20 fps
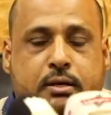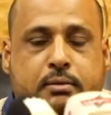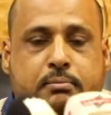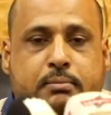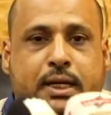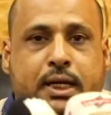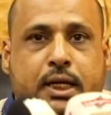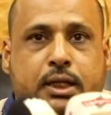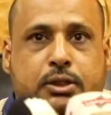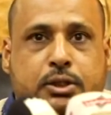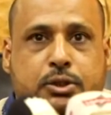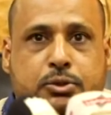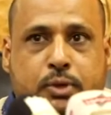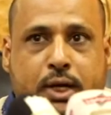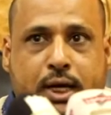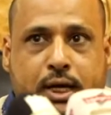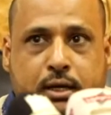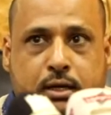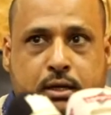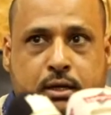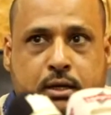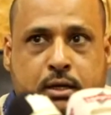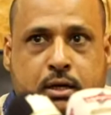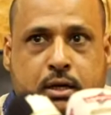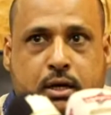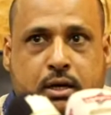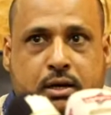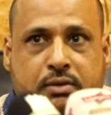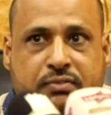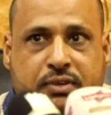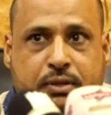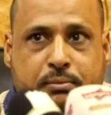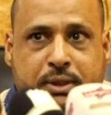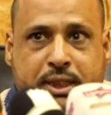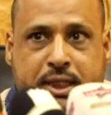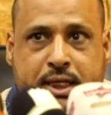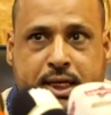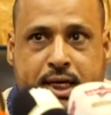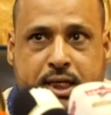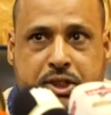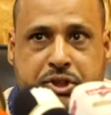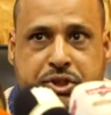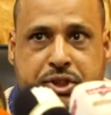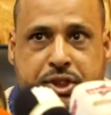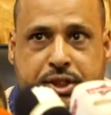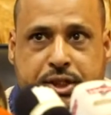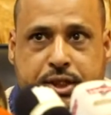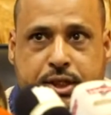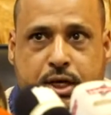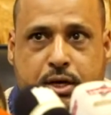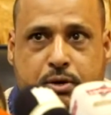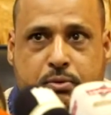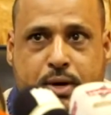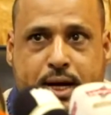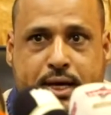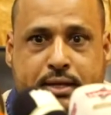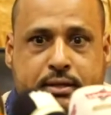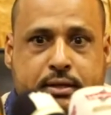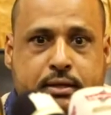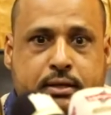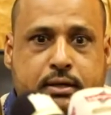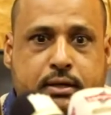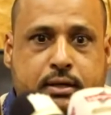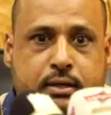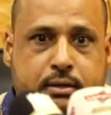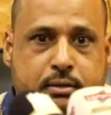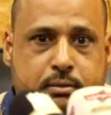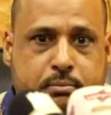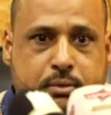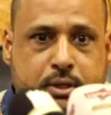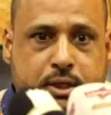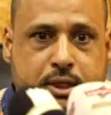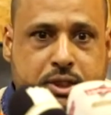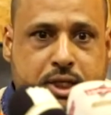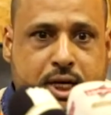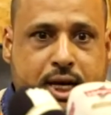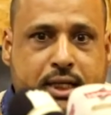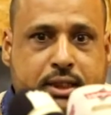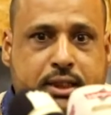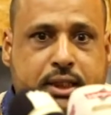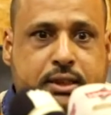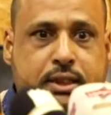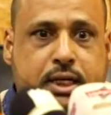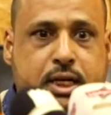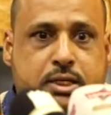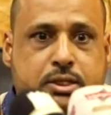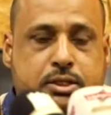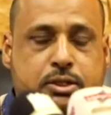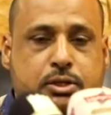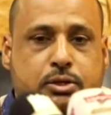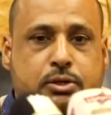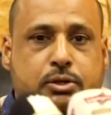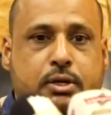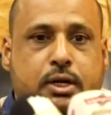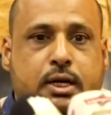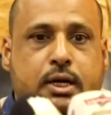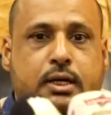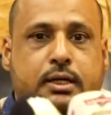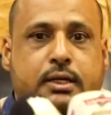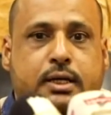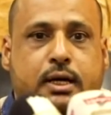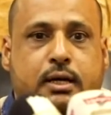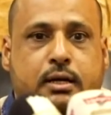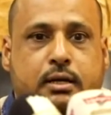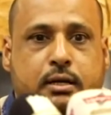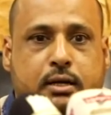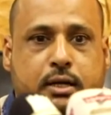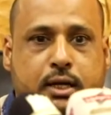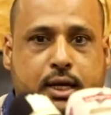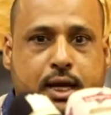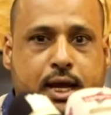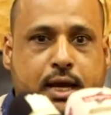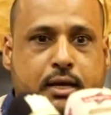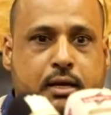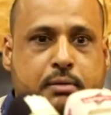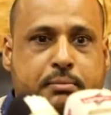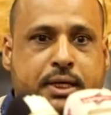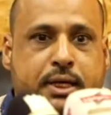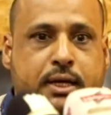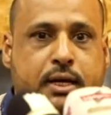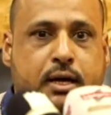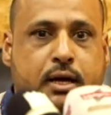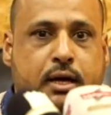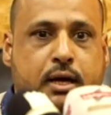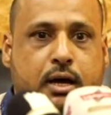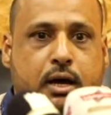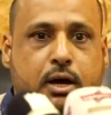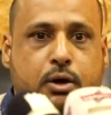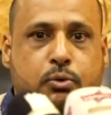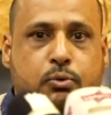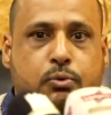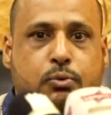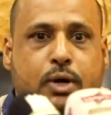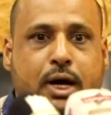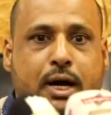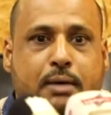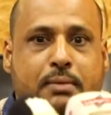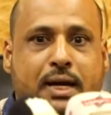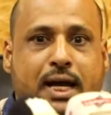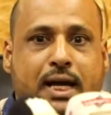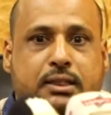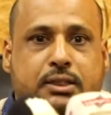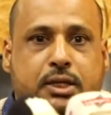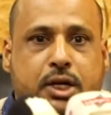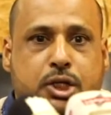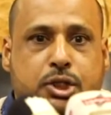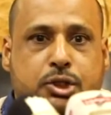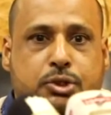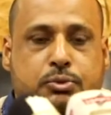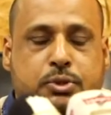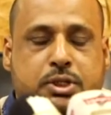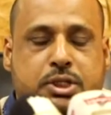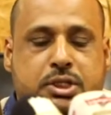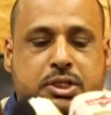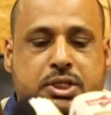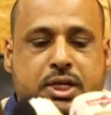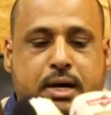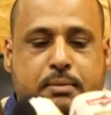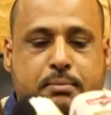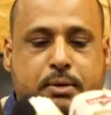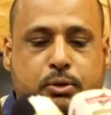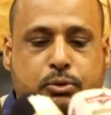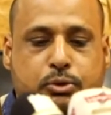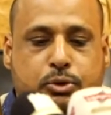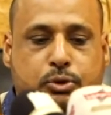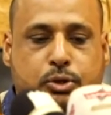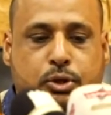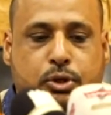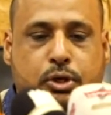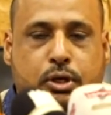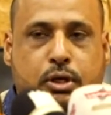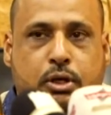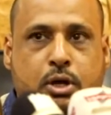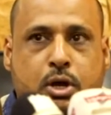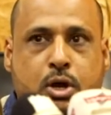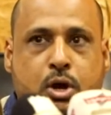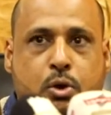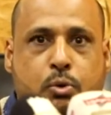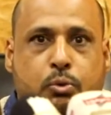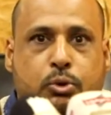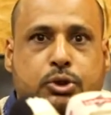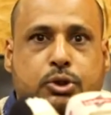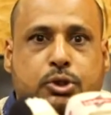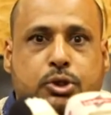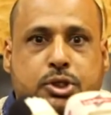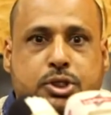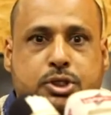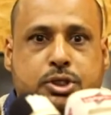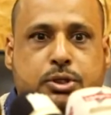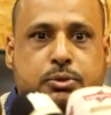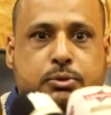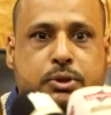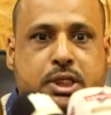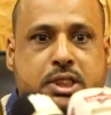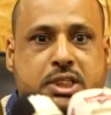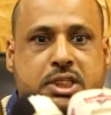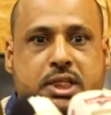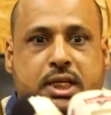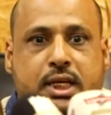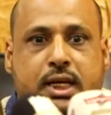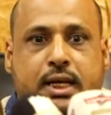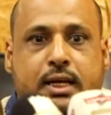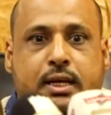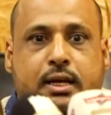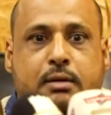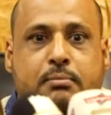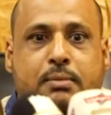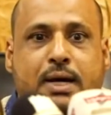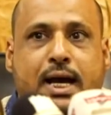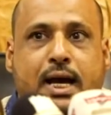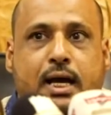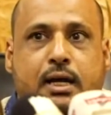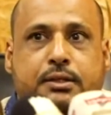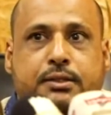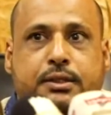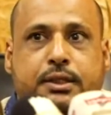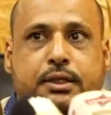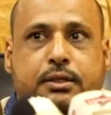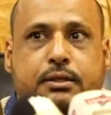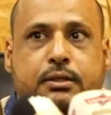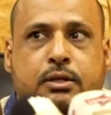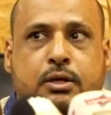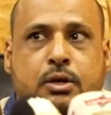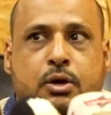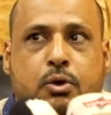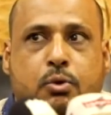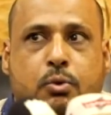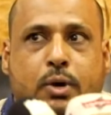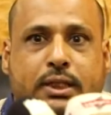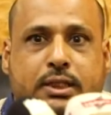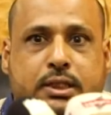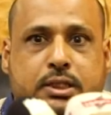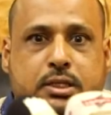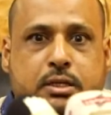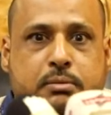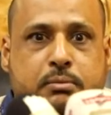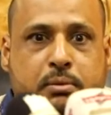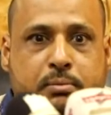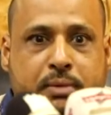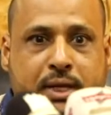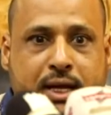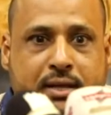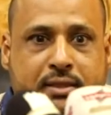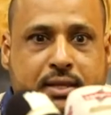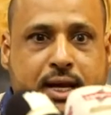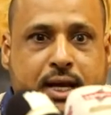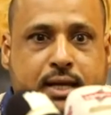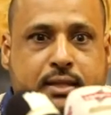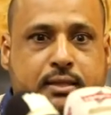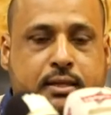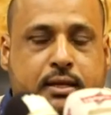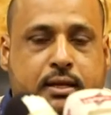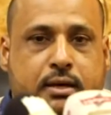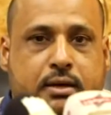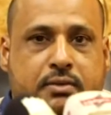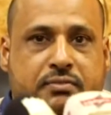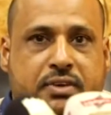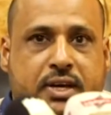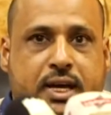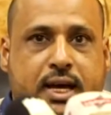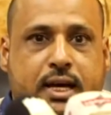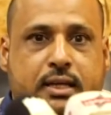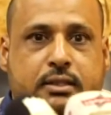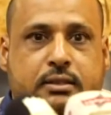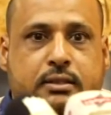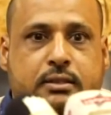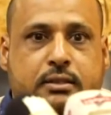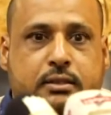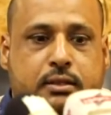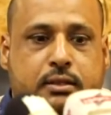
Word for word: منع التجوال آه، في المديريات الشرقية وأيضا آه، إجراءات احترازية أخرى إن كان إغلاق الميناء أو حملات رش واستجابة وتدخل وتقصي وتسجيل المخالطين وتقسيمهم إلى ثلاث آه، فئات